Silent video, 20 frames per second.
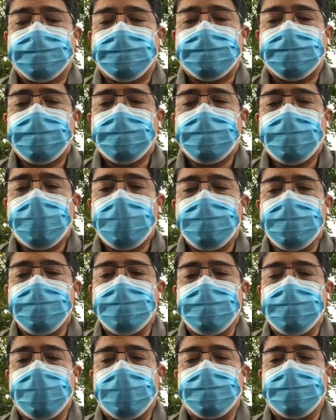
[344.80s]
Sesudah
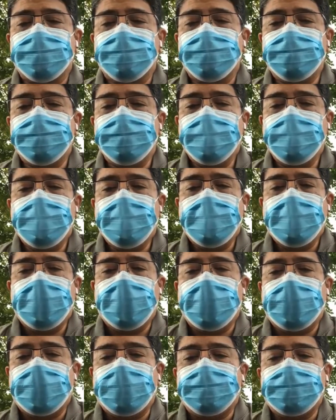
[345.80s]
itu, akan
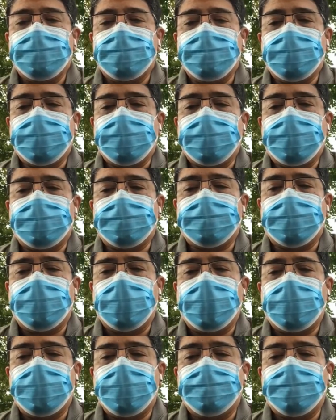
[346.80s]
tidak kelihatan lagi
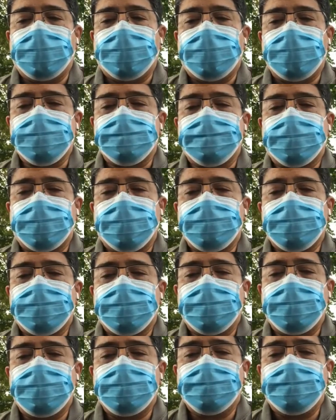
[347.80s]
berkas-berkas
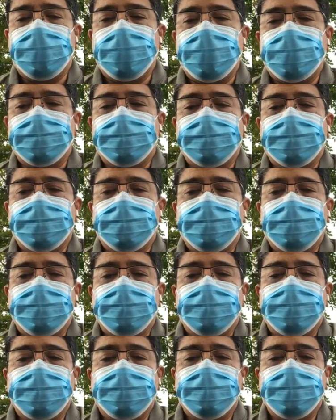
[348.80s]
kelimpahan di negeri ini
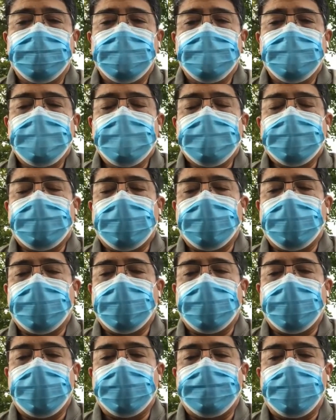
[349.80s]
karena
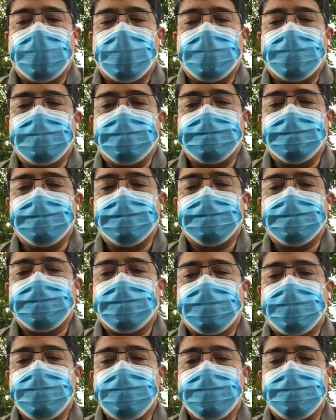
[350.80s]
kelaparan itu,
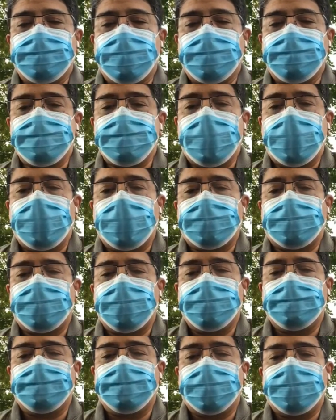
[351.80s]
sebab sangat
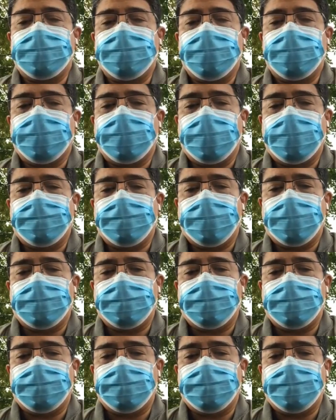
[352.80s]
hebatnya kelaparan itu.